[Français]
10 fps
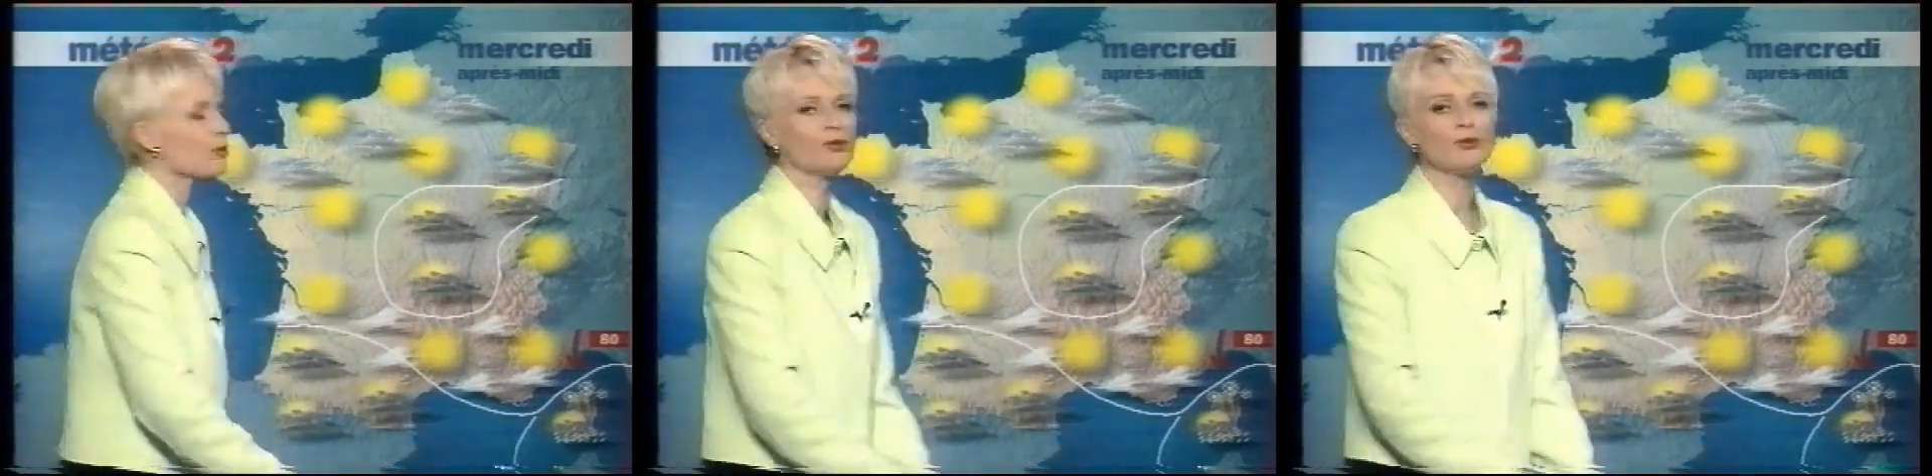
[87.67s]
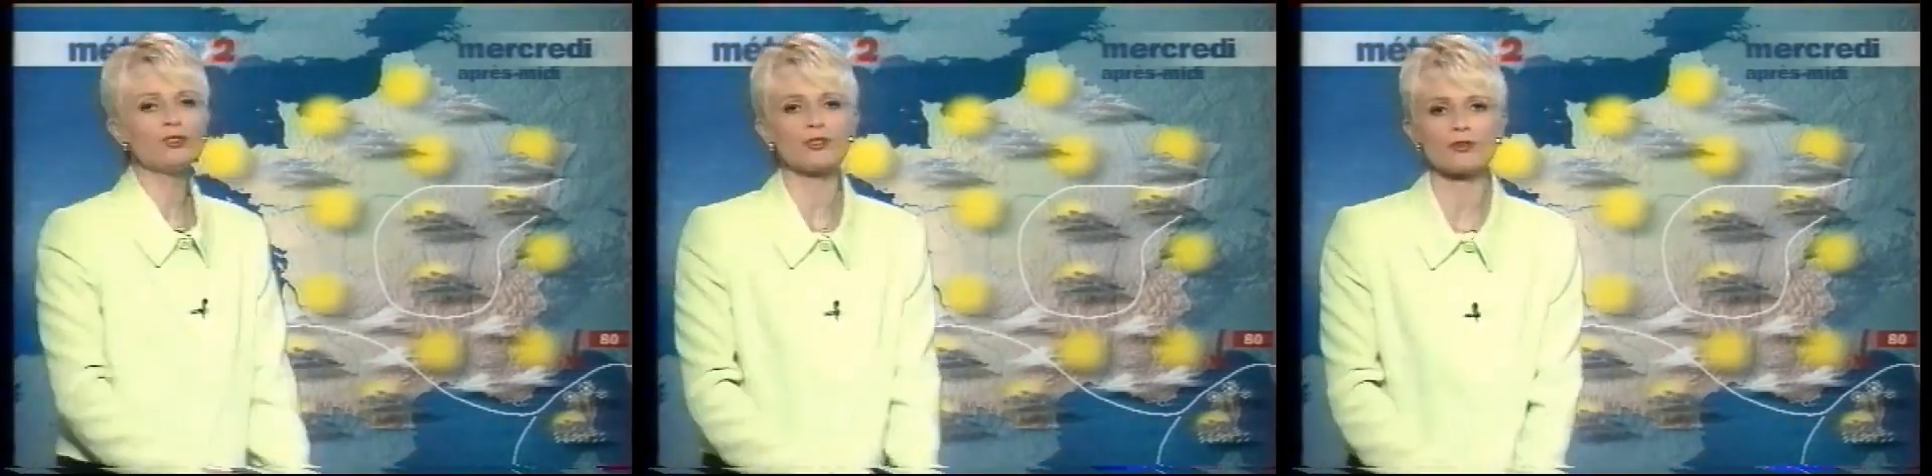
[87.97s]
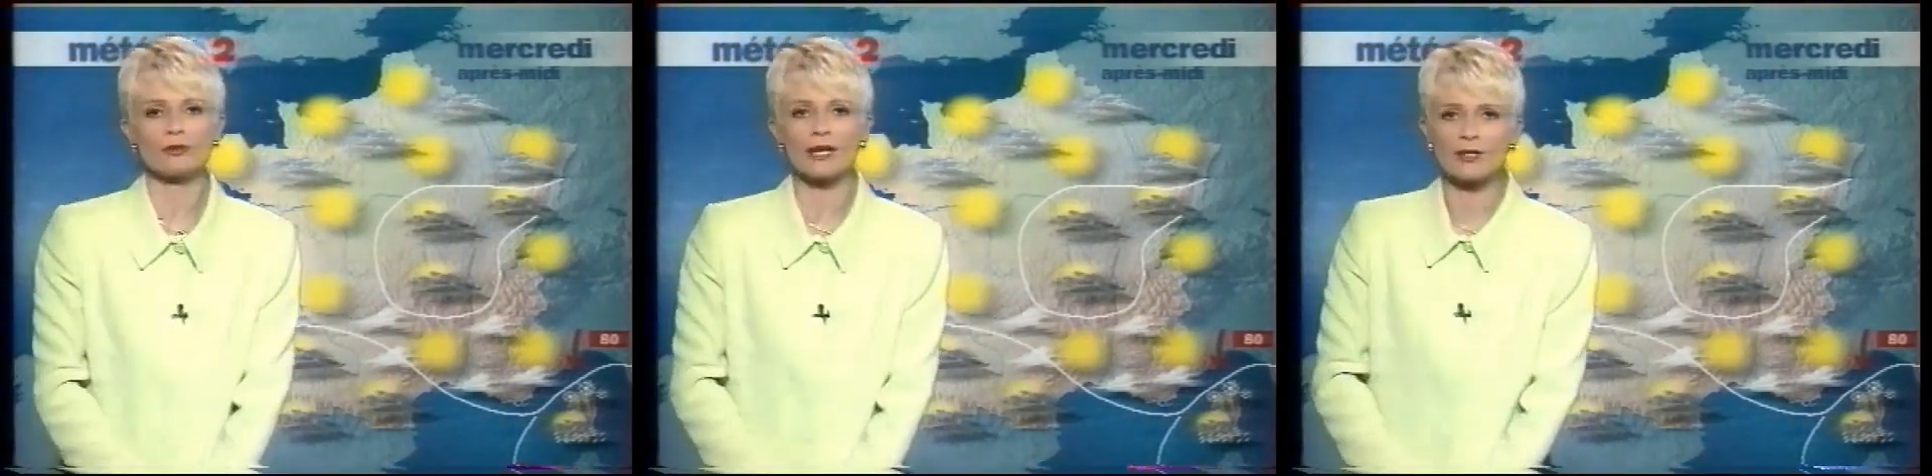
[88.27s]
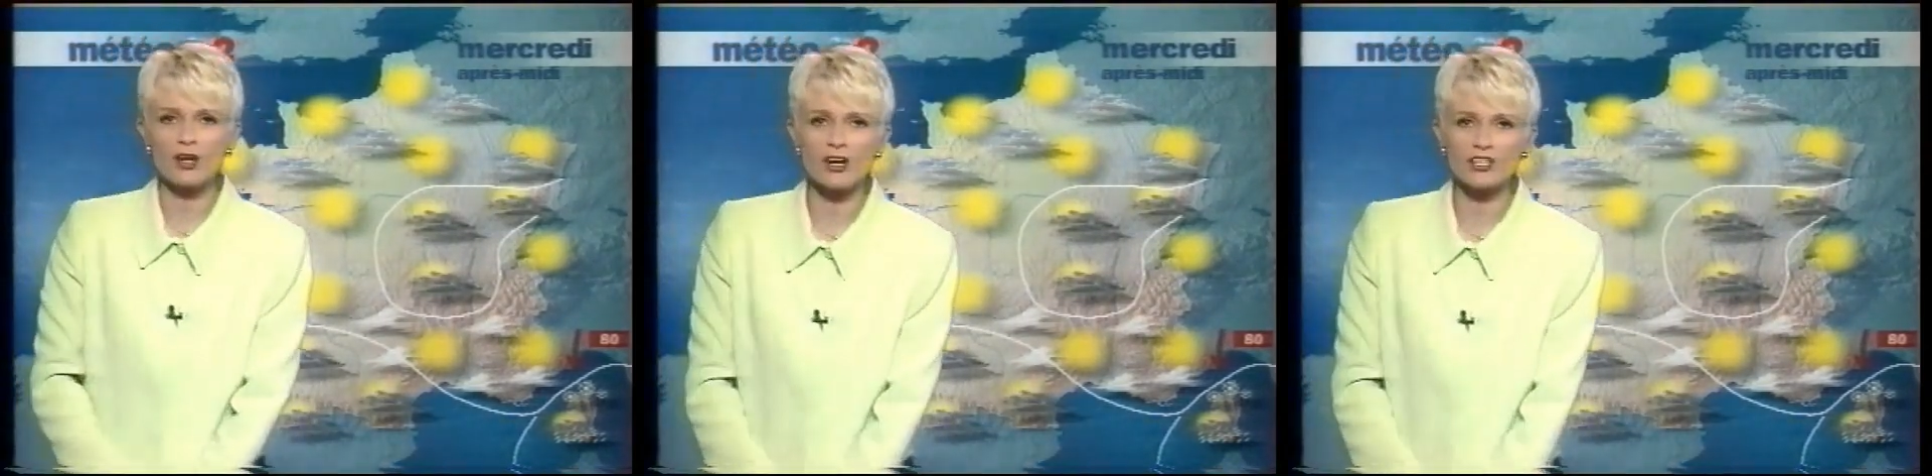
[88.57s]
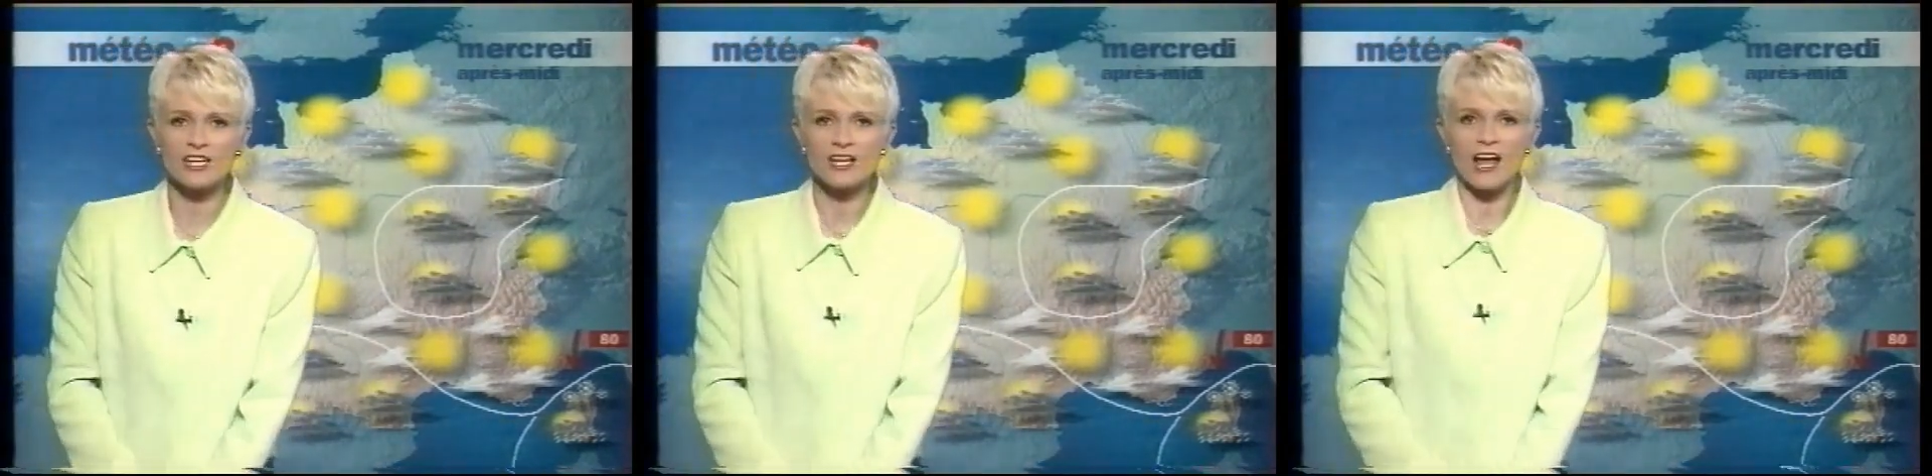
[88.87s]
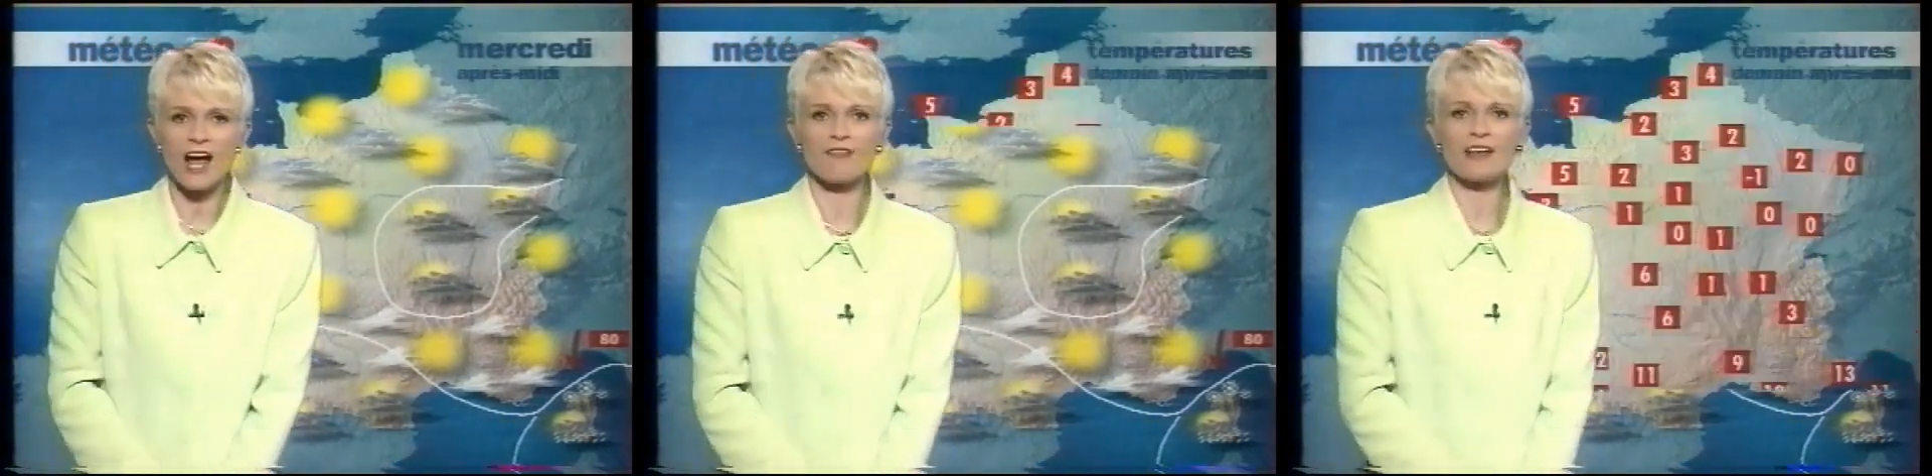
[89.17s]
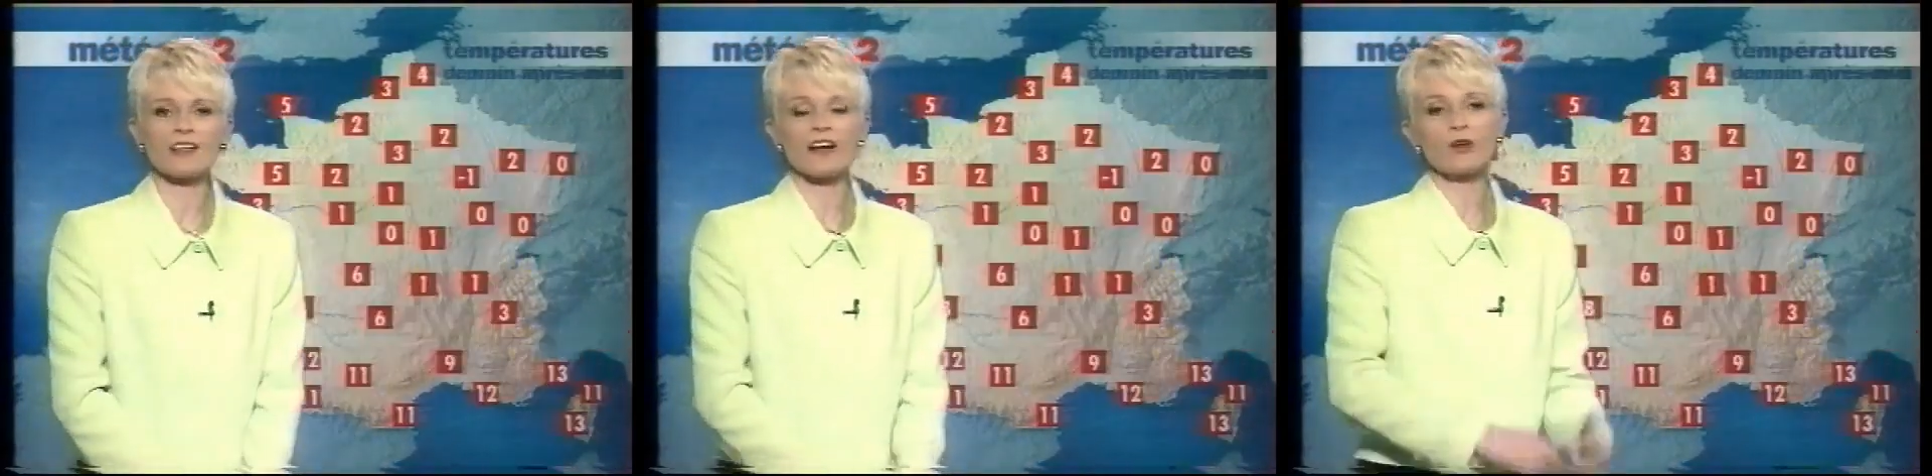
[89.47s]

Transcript: gouttes sur la Corse avec un